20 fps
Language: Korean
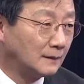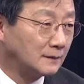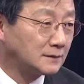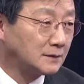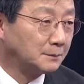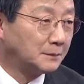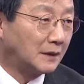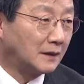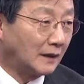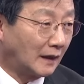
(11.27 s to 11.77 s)

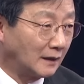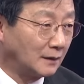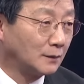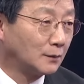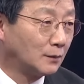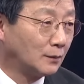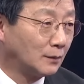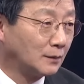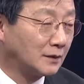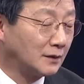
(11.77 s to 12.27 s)
정말
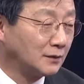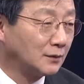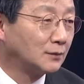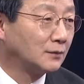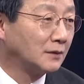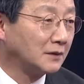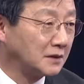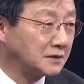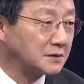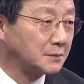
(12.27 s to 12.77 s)
낡고
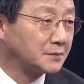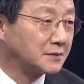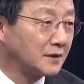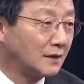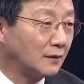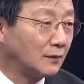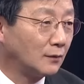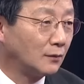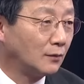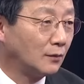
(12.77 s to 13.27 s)
기득권에
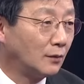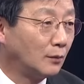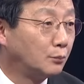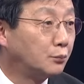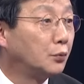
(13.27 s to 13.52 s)
집착하고